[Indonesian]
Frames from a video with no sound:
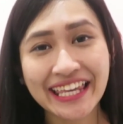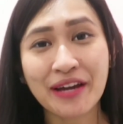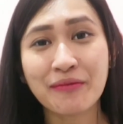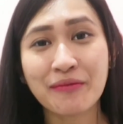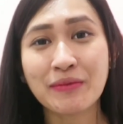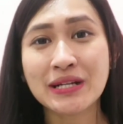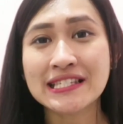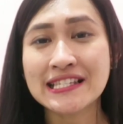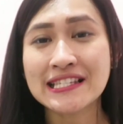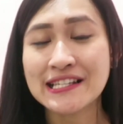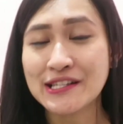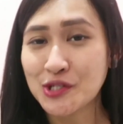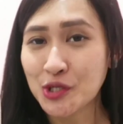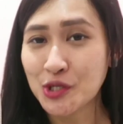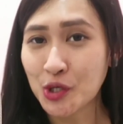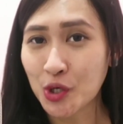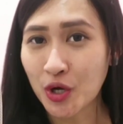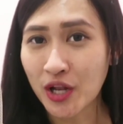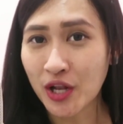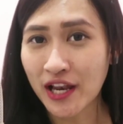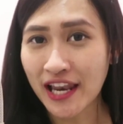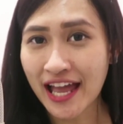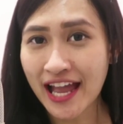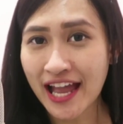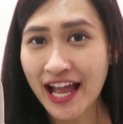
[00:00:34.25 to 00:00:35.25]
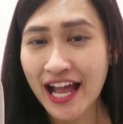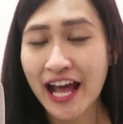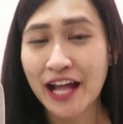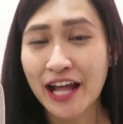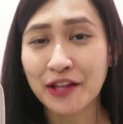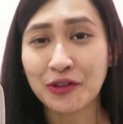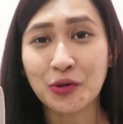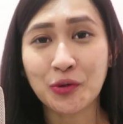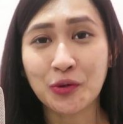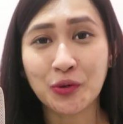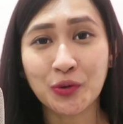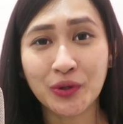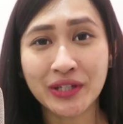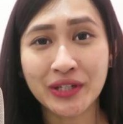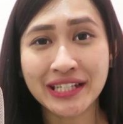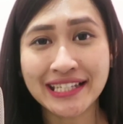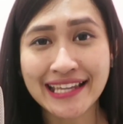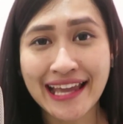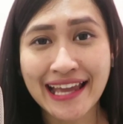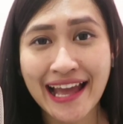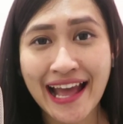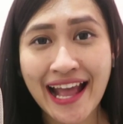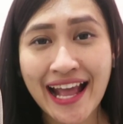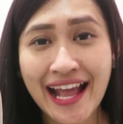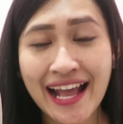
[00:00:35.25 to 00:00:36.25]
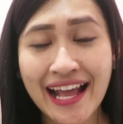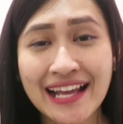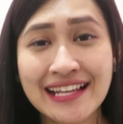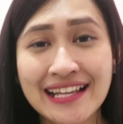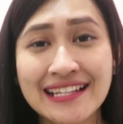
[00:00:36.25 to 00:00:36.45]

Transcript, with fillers: yang masih sekolah atau kuliah